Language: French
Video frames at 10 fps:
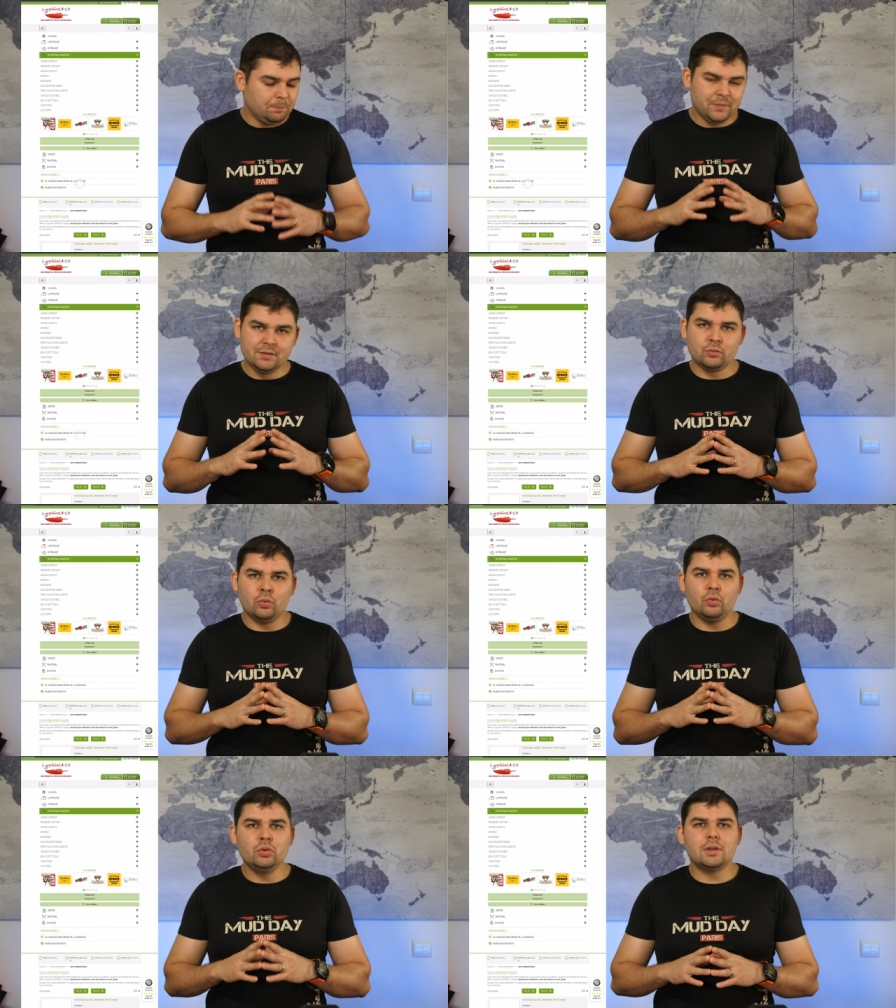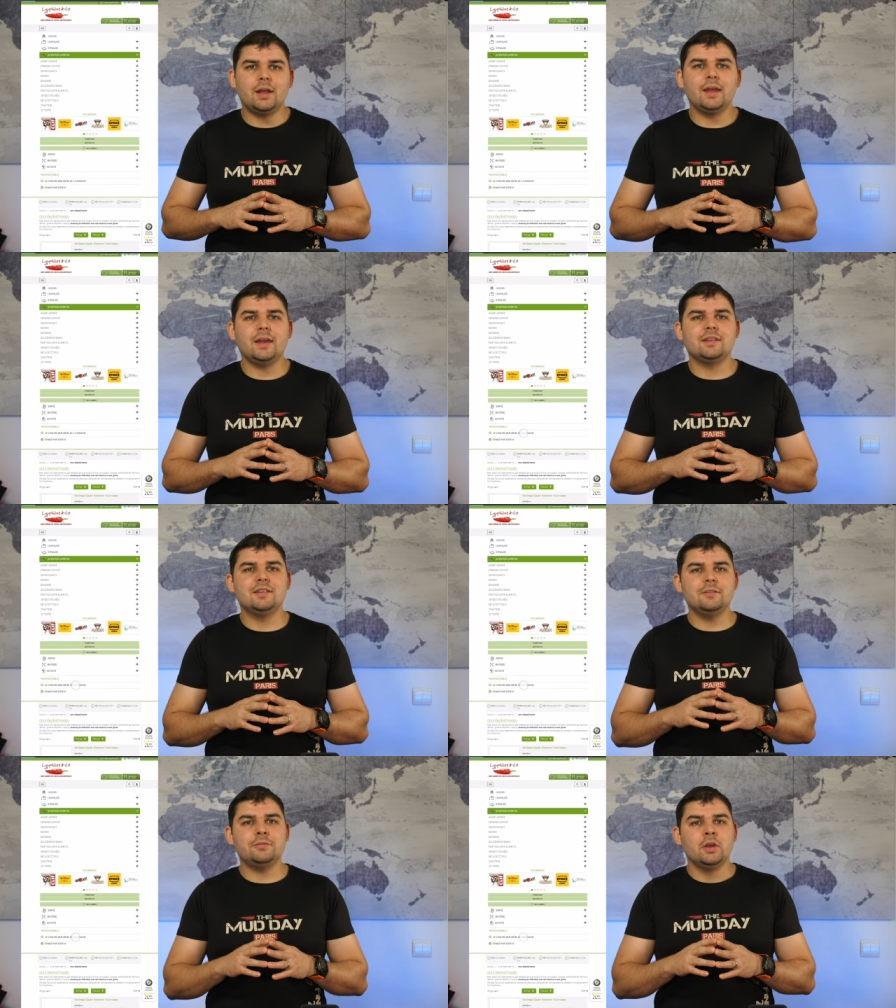Ils sont ultra
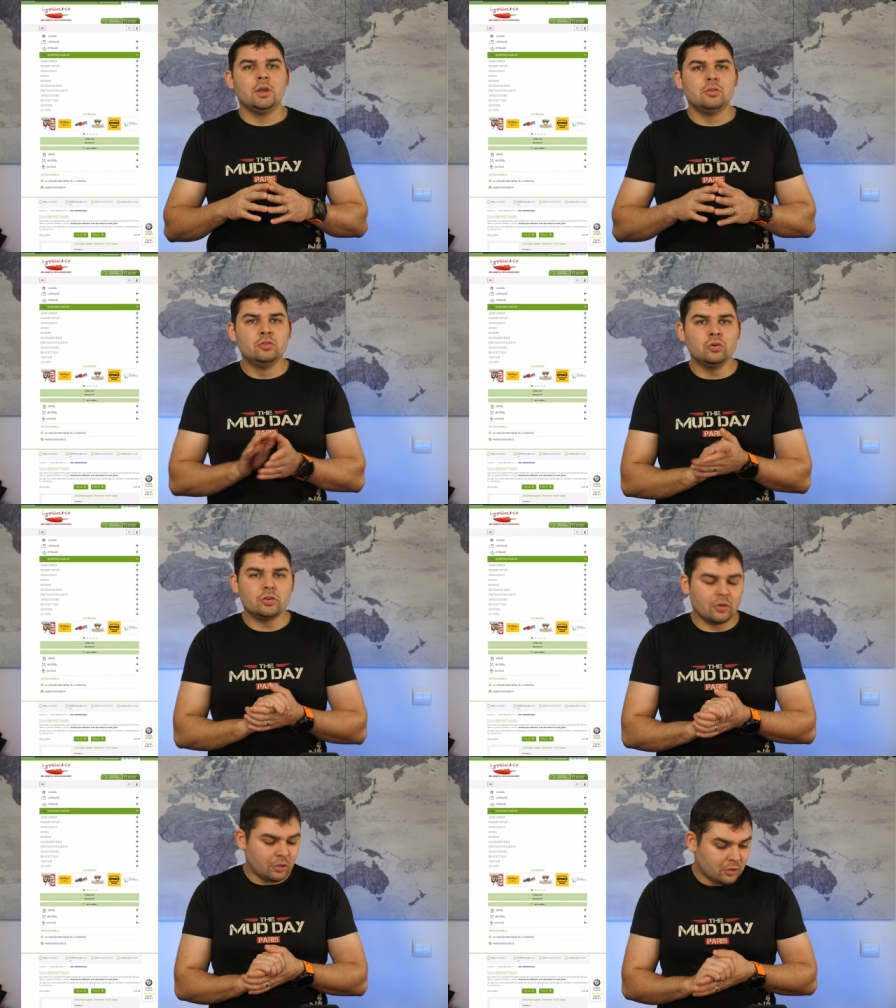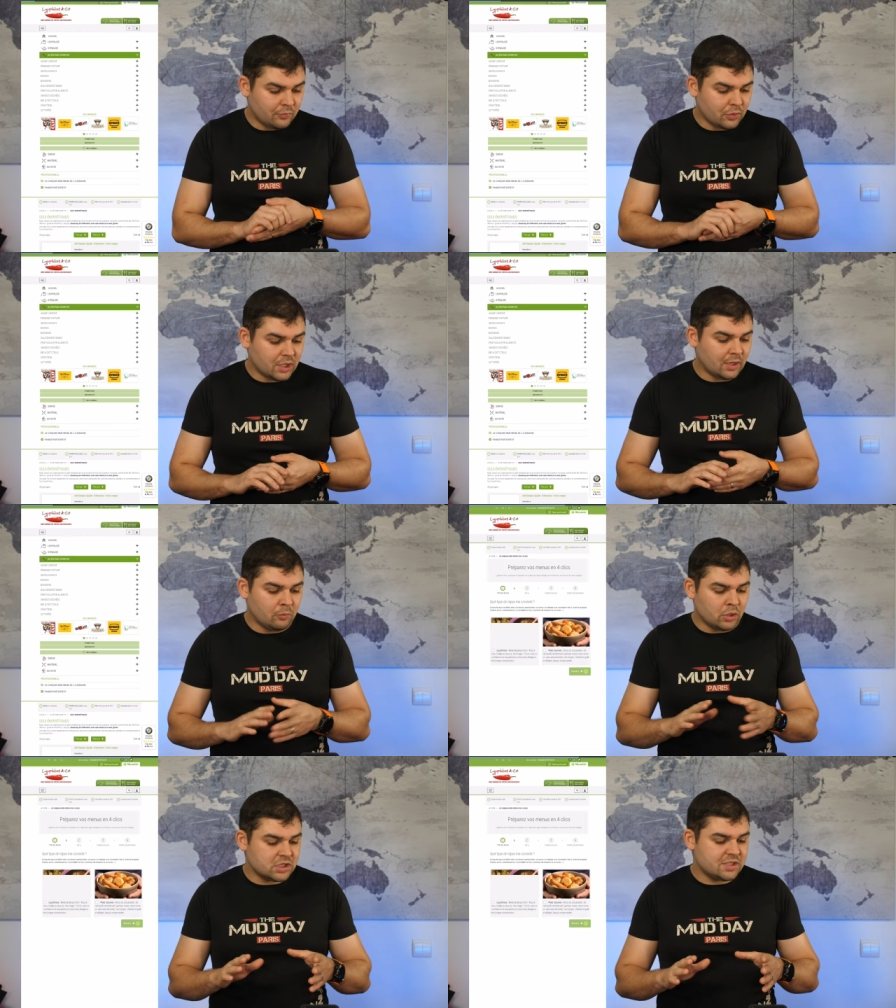réactifs. Donc euh, voilà,
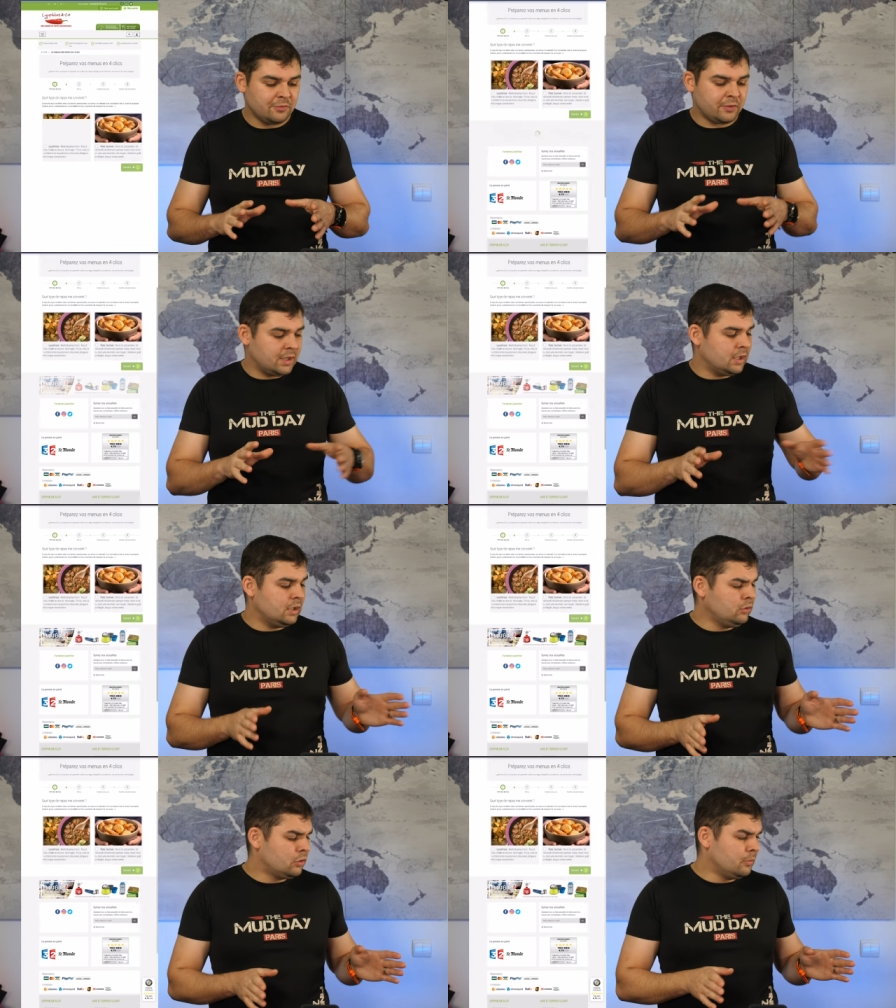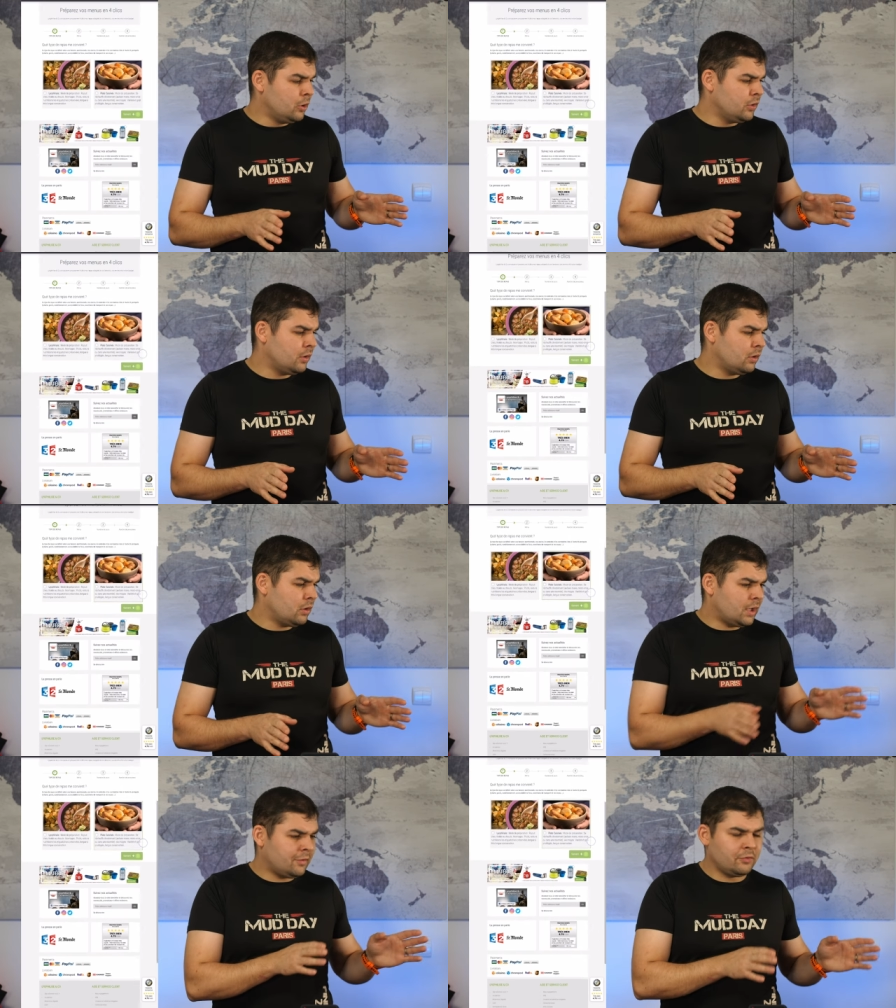moi j'ai fait une commande euh,
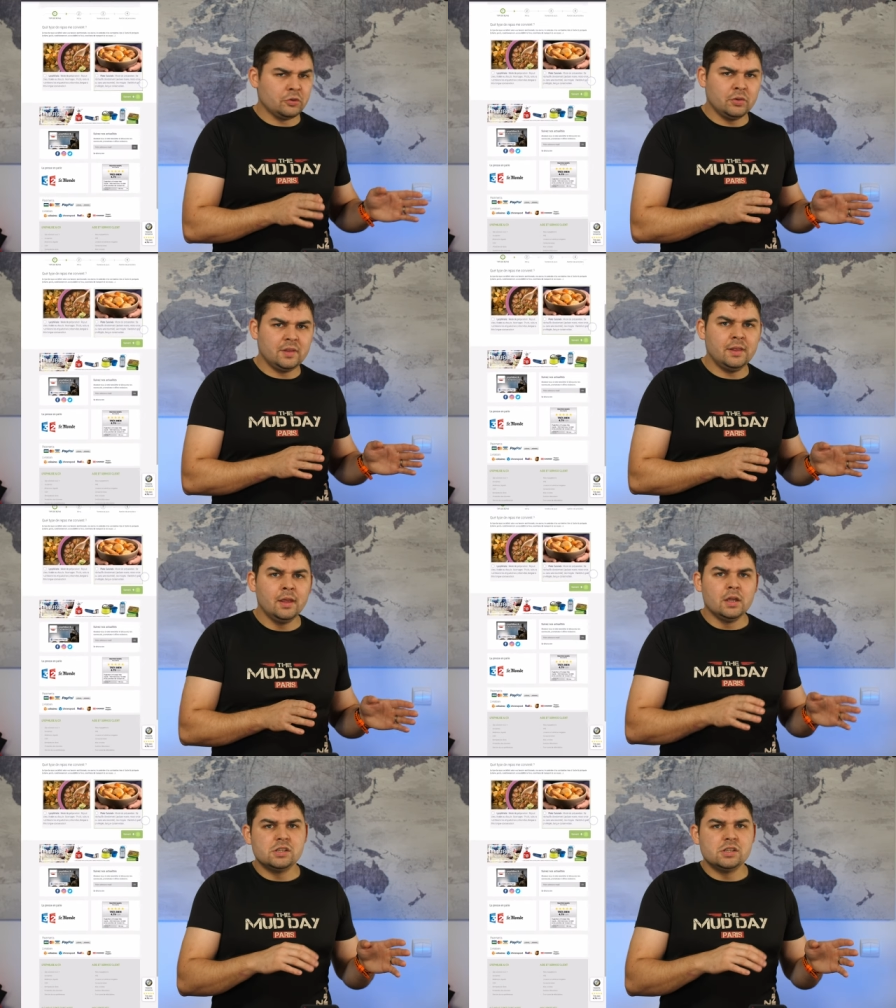un vendredi,